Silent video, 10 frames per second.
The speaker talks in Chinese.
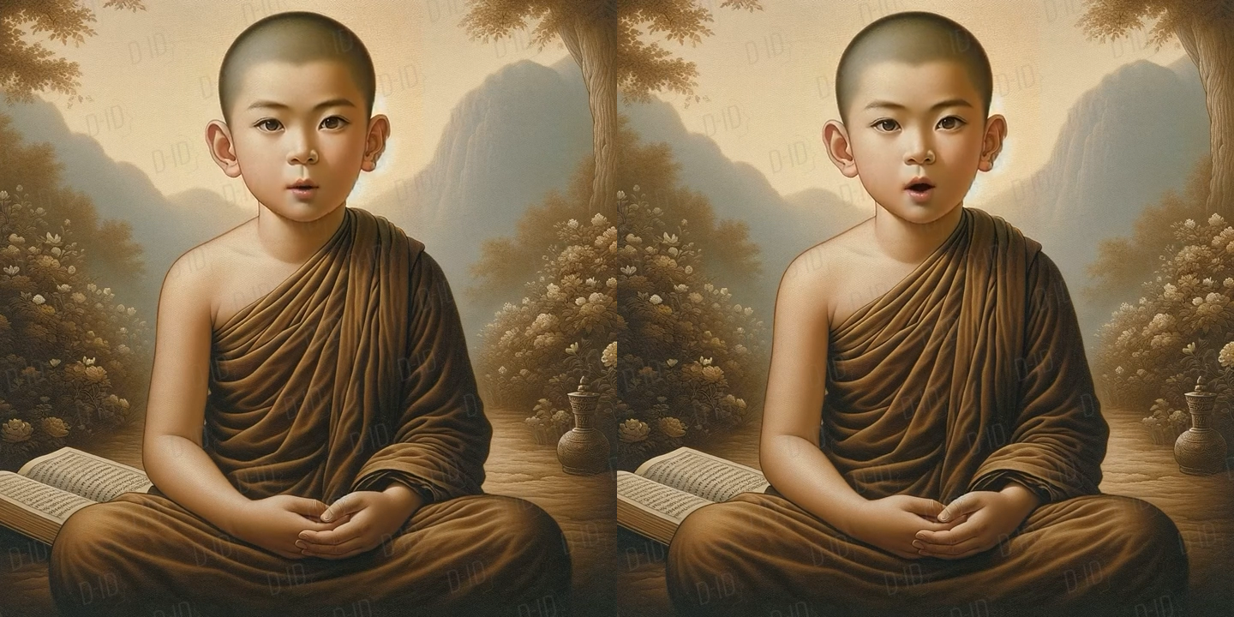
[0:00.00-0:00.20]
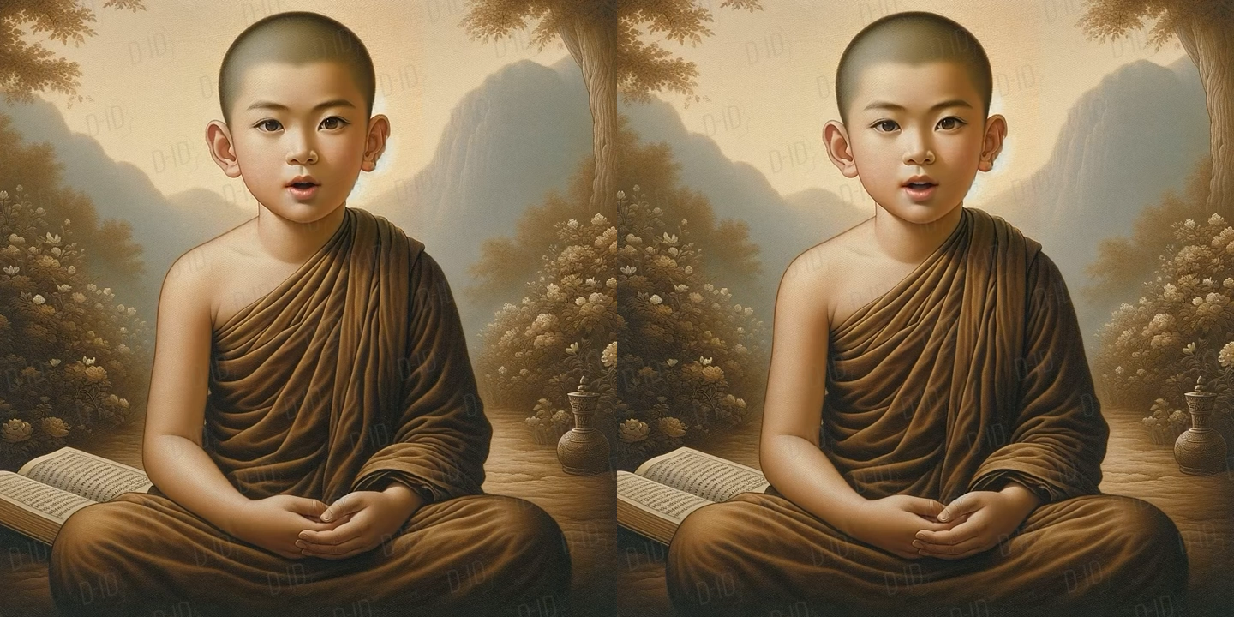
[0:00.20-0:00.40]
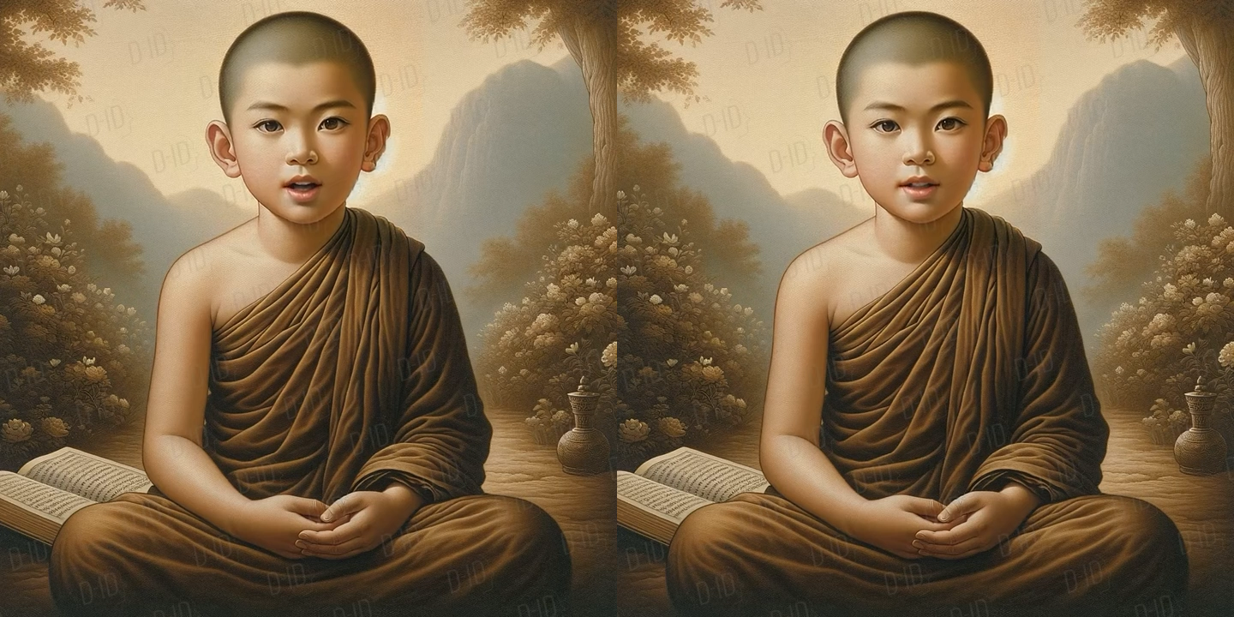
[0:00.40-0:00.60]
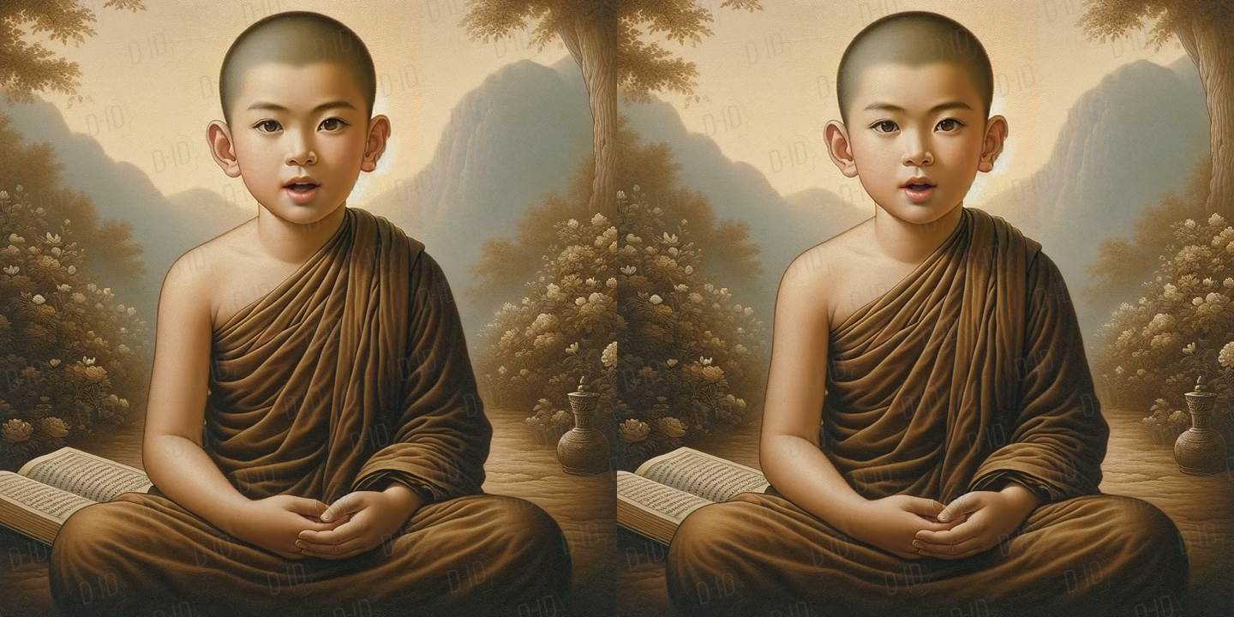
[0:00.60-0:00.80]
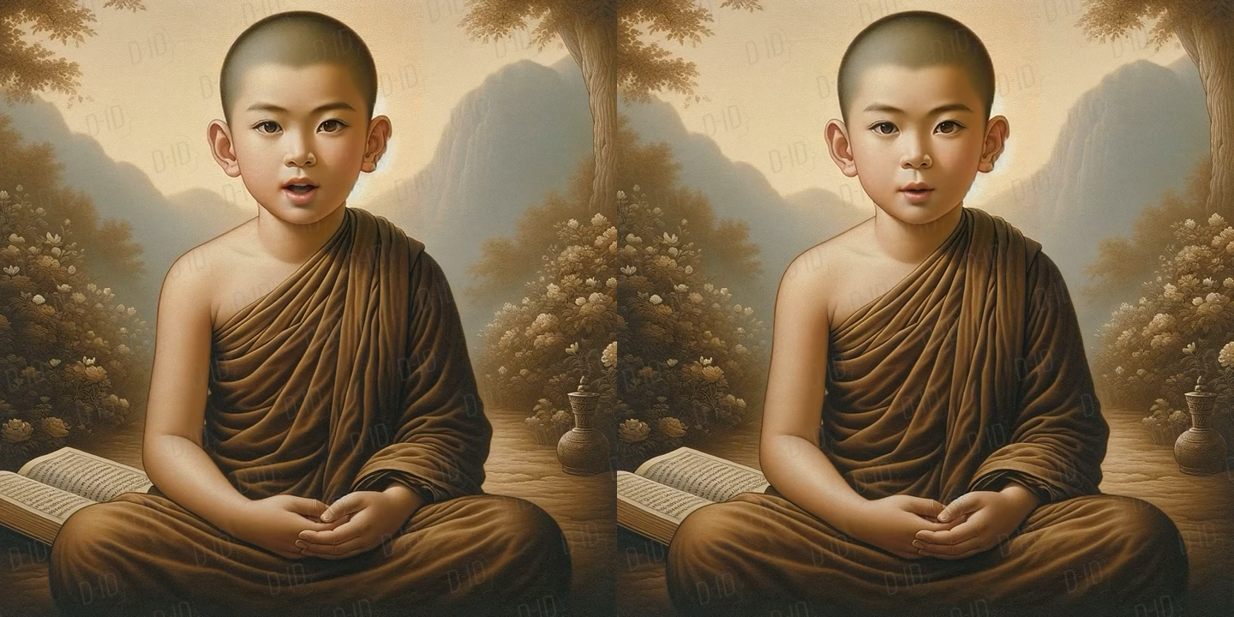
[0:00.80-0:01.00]
忘记了
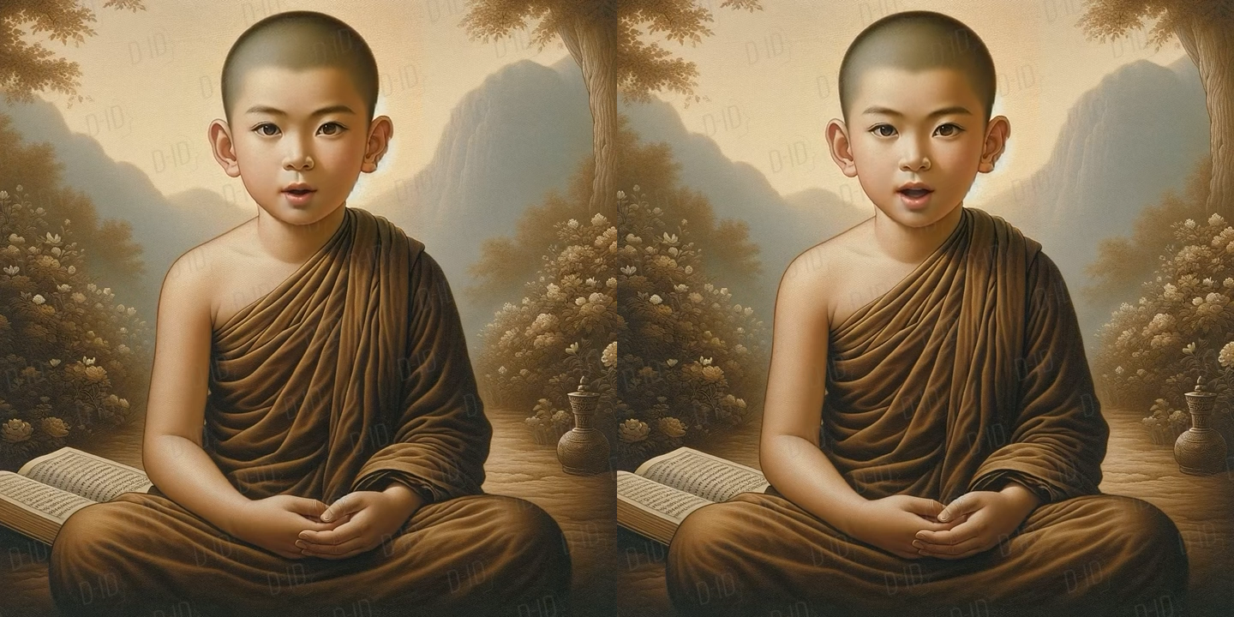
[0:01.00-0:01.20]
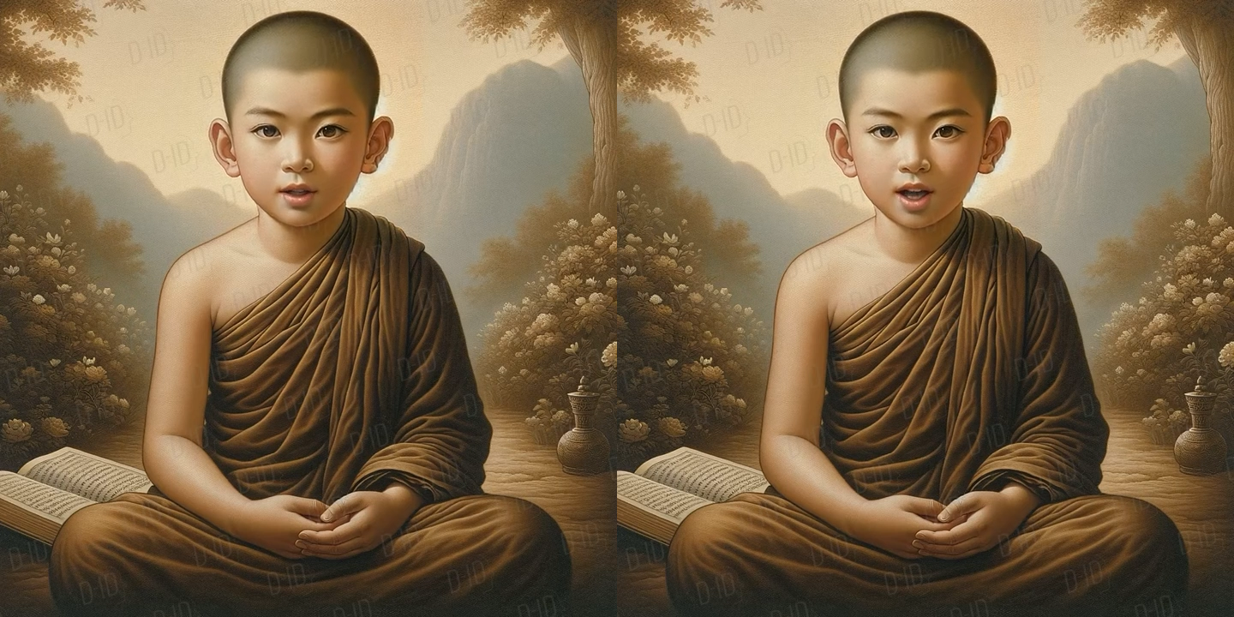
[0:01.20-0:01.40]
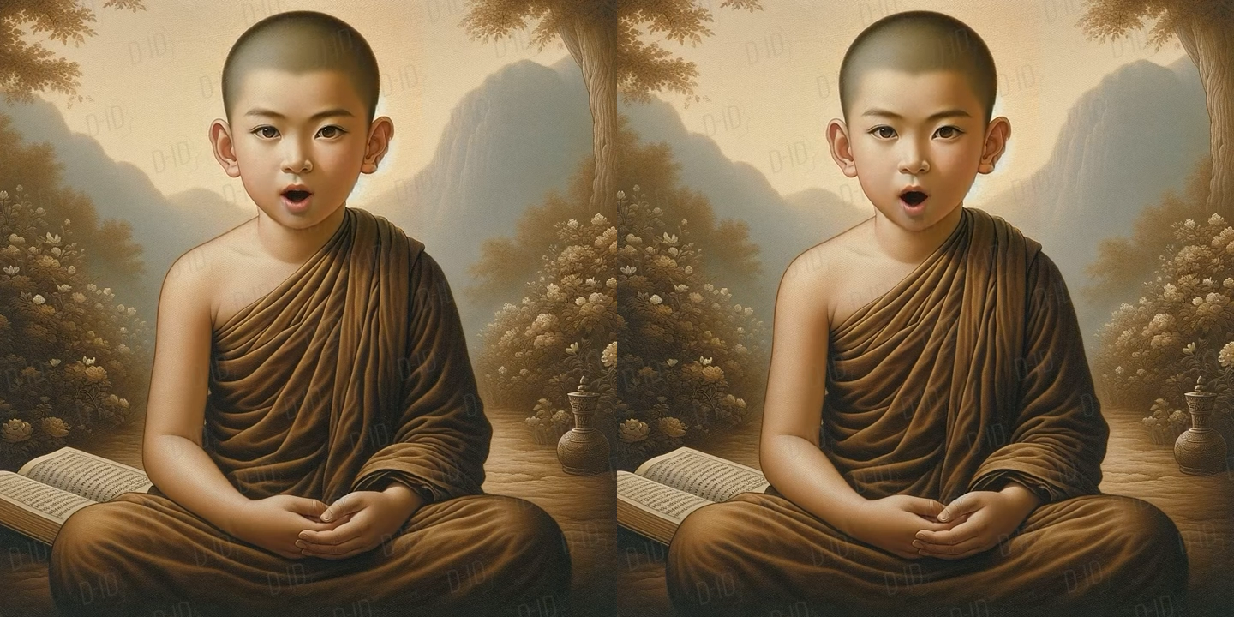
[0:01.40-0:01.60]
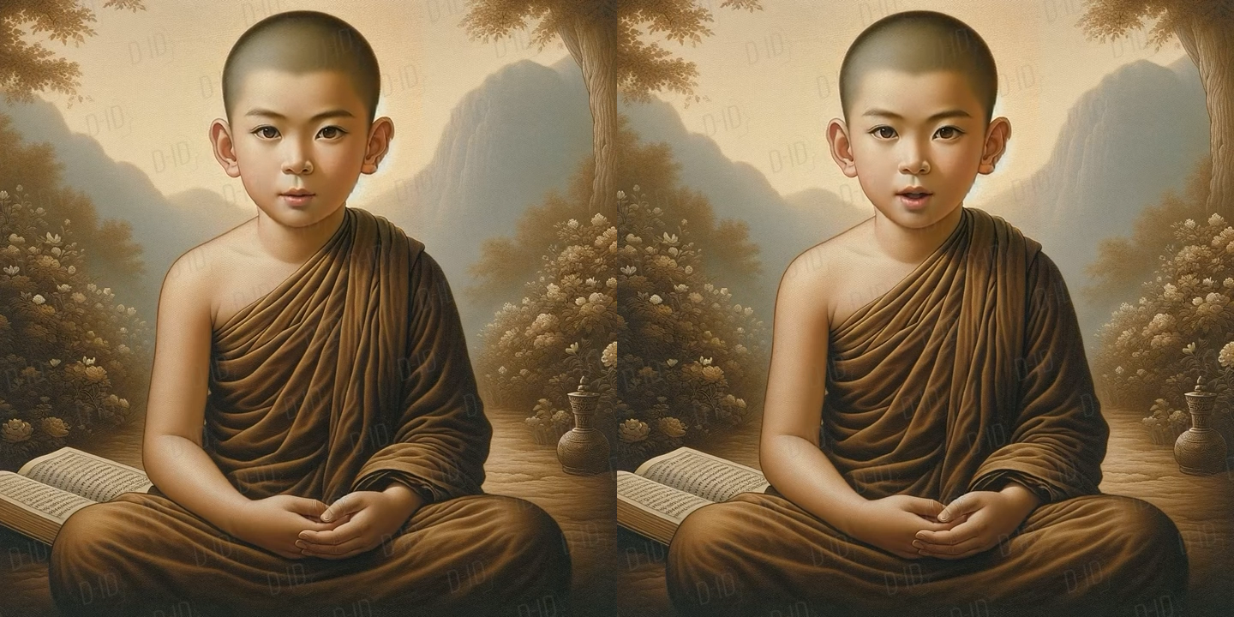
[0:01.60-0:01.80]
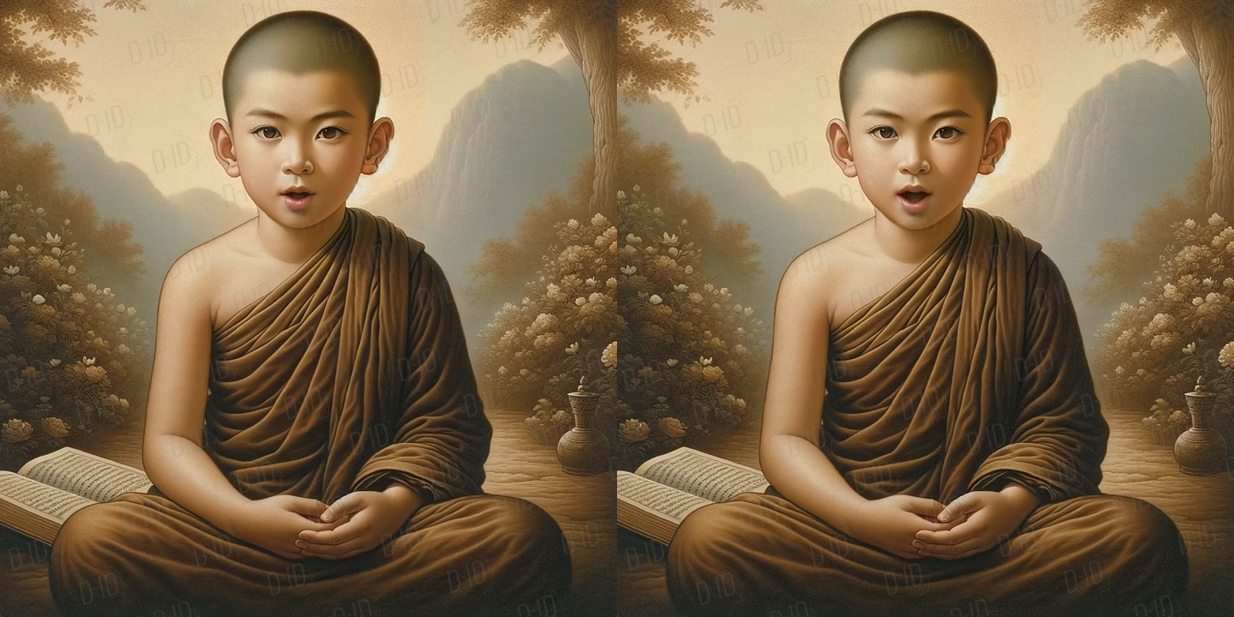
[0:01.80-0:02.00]
内心的平静
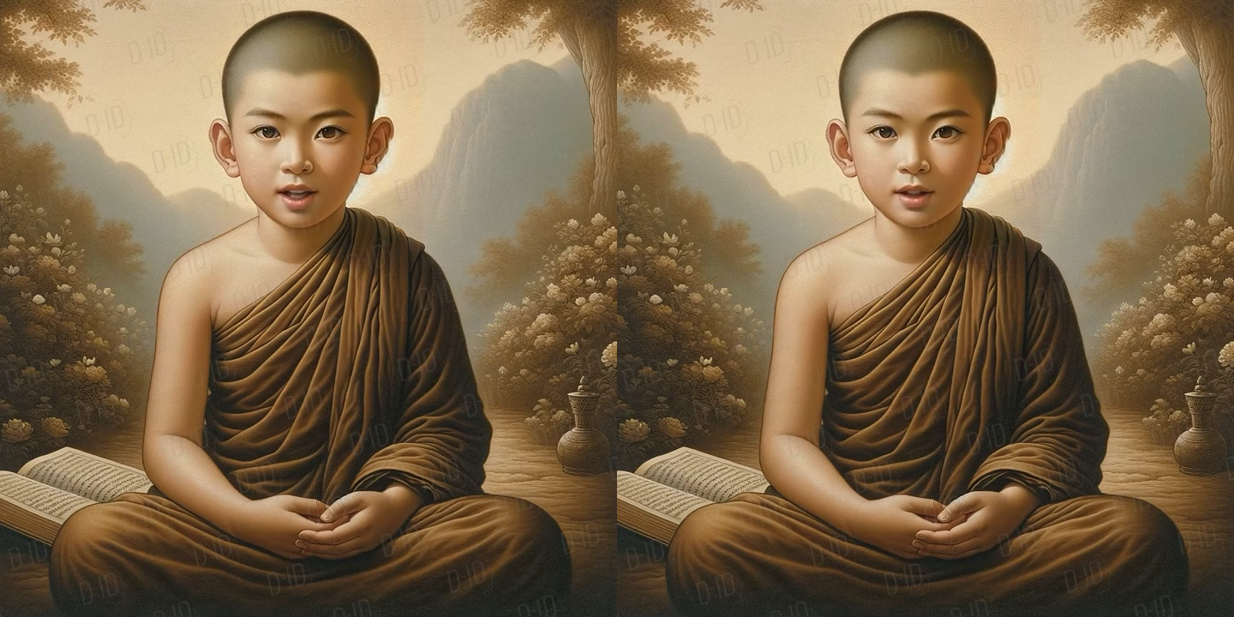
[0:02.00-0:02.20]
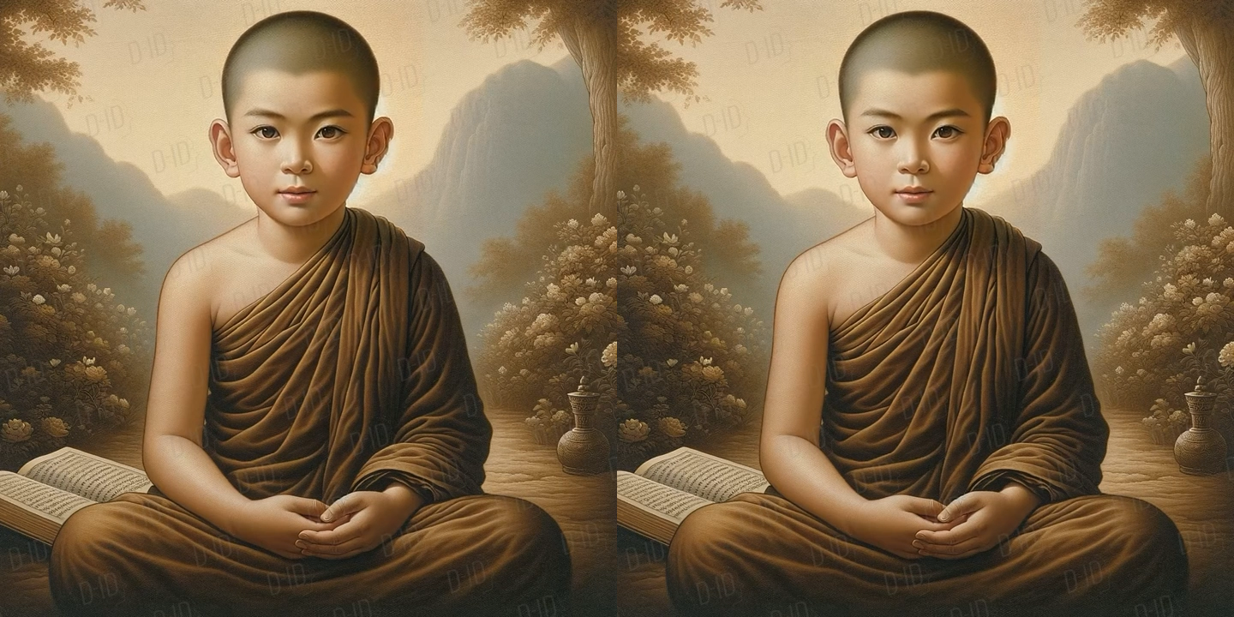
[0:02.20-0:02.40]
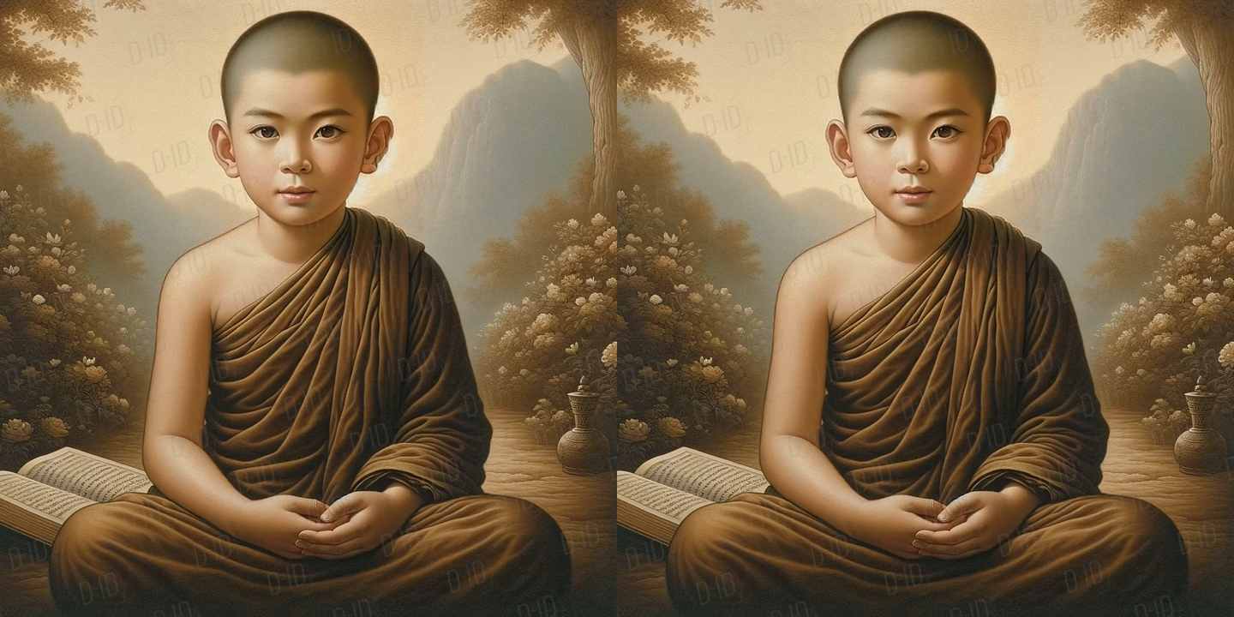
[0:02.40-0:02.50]
和本真。